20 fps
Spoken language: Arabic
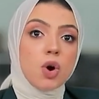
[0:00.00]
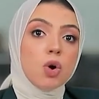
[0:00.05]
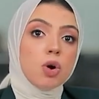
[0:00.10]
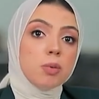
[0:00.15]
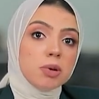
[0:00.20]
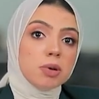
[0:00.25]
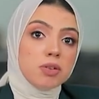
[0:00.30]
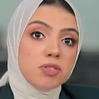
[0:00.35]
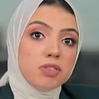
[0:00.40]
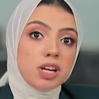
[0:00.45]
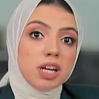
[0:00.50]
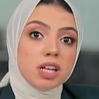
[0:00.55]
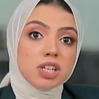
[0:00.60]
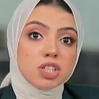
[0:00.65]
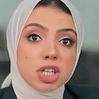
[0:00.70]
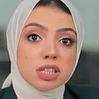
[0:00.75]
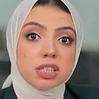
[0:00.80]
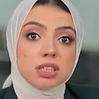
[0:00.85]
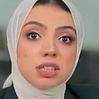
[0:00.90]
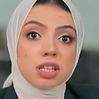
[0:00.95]
وبالفعل
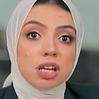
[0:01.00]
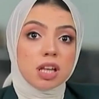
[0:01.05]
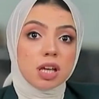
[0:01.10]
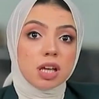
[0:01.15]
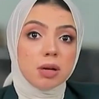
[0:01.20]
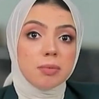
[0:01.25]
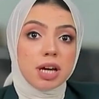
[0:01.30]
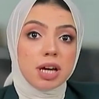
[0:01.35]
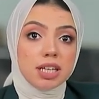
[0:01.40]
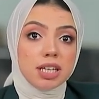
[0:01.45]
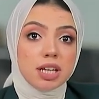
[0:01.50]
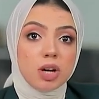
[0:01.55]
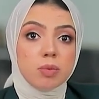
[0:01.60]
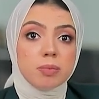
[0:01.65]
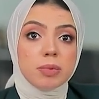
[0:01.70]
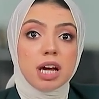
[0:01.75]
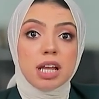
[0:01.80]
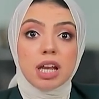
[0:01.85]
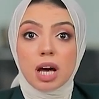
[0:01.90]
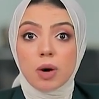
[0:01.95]
شهدت القمة
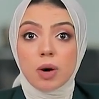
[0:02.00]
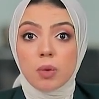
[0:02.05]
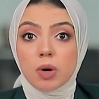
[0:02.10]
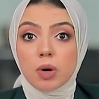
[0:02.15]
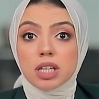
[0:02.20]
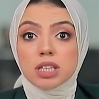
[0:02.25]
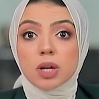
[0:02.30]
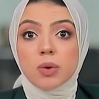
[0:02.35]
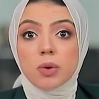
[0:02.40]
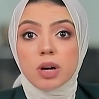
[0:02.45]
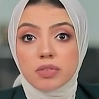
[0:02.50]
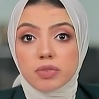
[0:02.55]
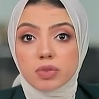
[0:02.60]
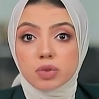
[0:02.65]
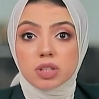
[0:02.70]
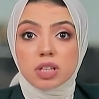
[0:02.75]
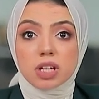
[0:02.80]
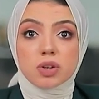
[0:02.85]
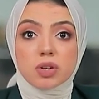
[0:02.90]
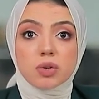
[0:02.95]
اليوم الأول
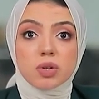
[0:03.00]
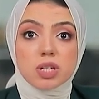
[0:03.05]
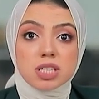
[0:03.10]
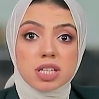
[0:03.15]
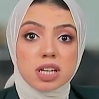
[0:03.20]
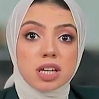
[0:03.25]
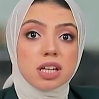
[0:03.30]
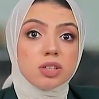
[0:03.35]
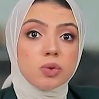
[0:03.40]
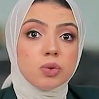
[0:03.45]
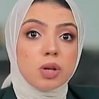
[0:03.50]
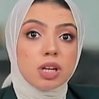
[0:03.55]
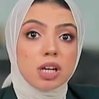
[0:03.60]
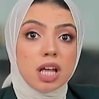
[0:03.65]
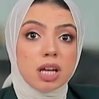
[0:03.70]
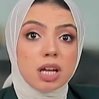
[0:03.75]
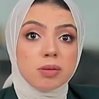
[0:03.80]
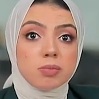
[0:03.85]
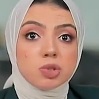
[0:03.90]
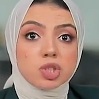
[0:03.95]
توافد الرؤساء الدول
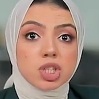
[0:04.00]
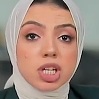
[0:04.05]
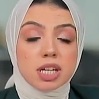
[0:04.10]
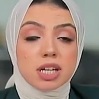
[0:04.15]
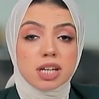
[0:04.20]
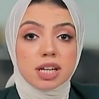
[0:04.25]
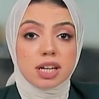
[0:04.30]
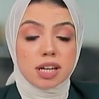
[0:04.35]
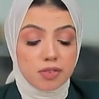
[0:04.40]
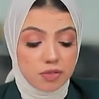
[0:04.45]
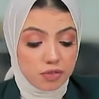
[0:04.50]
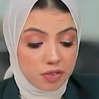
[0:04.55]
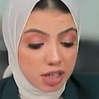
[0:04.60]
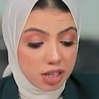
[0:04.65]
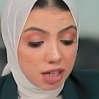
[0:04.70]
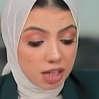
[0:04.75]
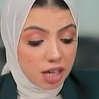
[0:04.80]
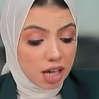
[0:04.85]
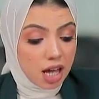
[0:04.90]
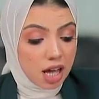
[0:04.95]
المشاركة
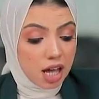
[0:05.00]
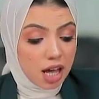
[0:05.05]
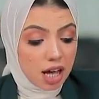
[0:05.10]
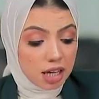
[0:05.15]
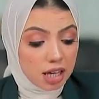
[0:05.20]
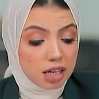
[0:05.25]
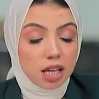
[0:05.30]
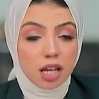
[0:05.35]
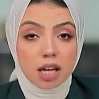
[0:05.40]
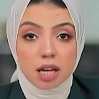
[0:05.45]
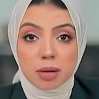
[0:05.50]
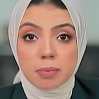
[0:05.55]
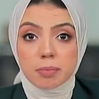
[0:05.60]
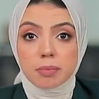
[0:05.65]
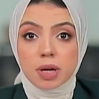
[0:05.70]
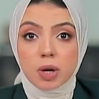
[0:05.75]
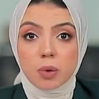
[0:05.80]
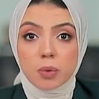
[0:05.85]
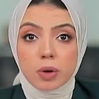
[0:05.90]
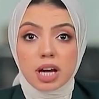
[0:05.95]
في
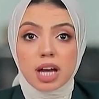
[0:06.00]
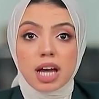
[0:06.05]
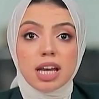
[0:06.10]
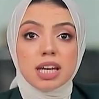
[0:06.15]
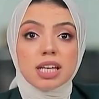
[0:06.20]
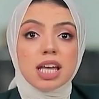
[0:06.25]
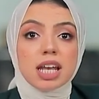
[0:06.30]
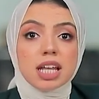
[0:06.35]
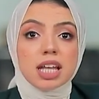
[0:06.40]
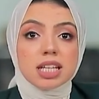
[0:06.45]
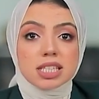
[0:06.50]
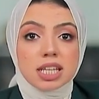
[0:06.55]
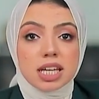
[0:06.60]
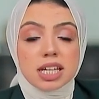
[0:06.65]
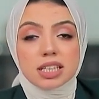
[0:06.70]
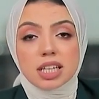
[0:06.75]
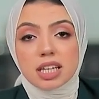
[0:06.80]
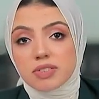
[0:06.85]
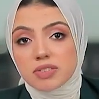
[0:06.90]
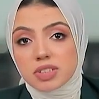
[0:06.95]
القمة
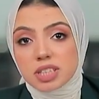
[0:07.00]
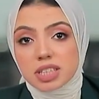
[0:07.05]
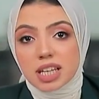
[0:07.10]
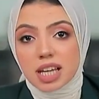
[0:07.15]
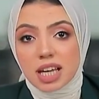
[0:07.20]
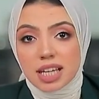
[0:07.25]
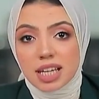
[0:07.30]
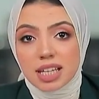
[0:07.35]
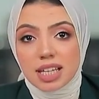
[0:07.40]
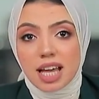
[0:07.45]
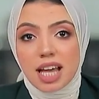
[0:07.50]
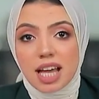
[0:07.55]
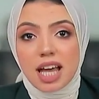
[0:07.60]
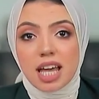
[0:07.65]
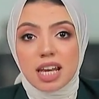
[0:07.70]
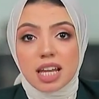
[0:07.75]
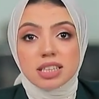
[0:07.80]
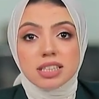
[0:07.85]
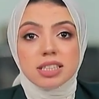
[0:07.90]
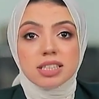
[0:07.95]
والجلسات الافتتاحية
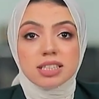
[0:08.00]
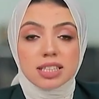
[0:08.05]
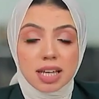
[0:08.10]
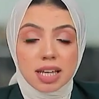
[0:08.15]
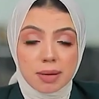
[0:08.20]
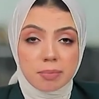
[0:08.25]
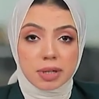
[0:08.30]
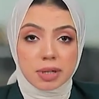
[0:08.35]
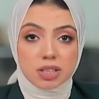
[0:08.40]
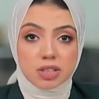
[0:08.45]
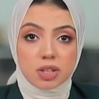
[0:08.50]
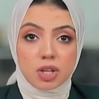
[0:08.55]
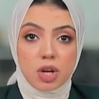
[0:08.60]
التي تمت